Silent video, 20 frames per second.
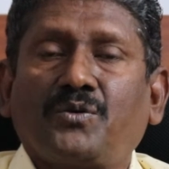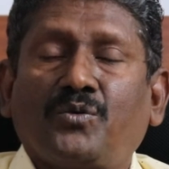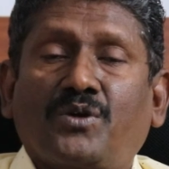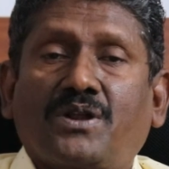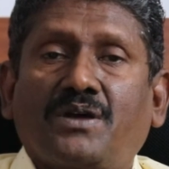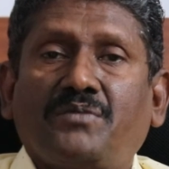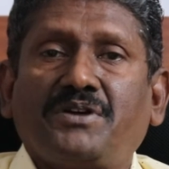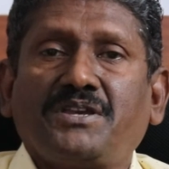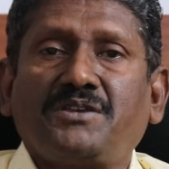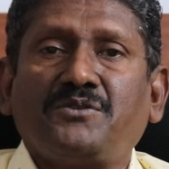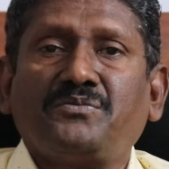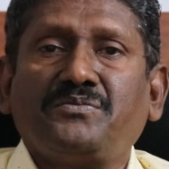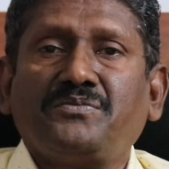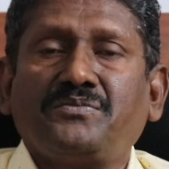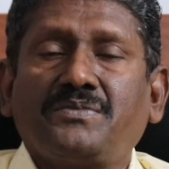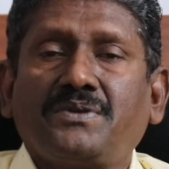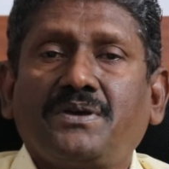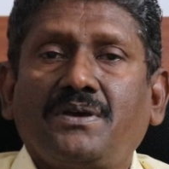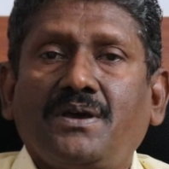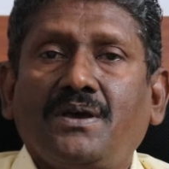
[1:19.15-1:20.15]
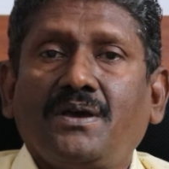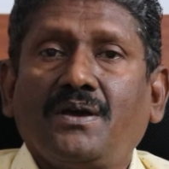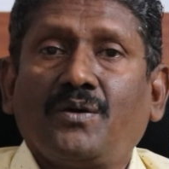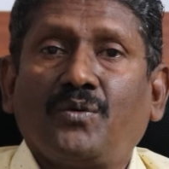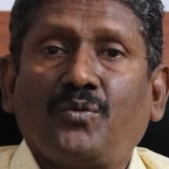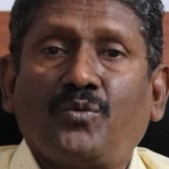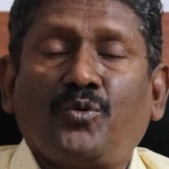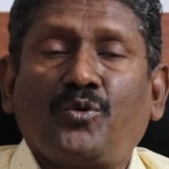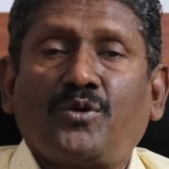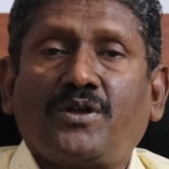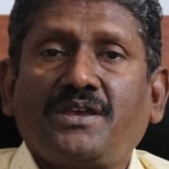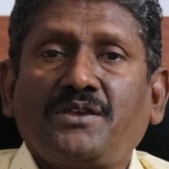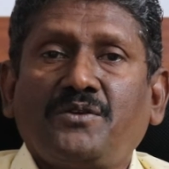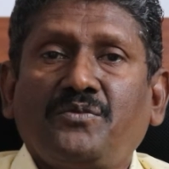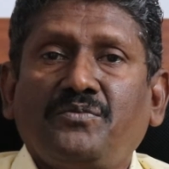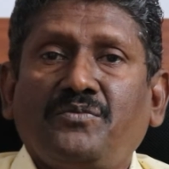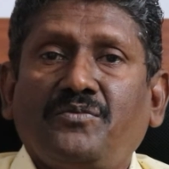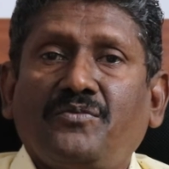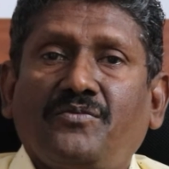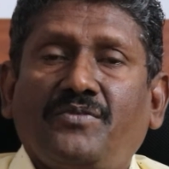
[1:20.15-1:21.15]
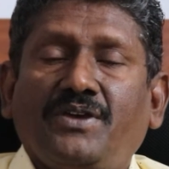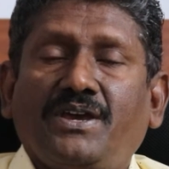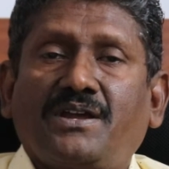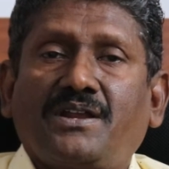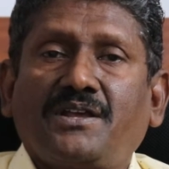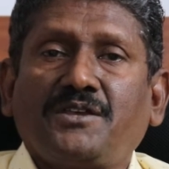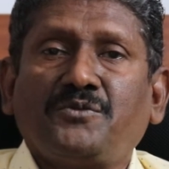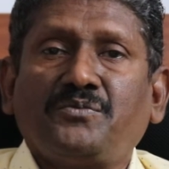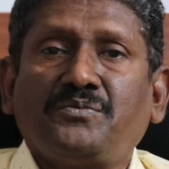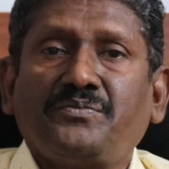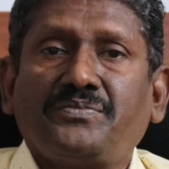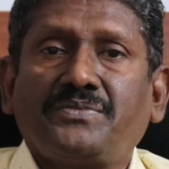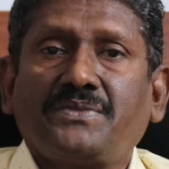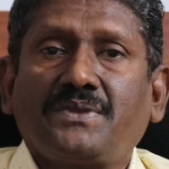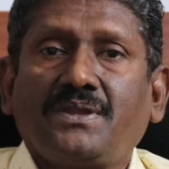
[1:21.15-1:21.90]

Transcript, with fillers: உறவையும் ஊரையும் வேரையும்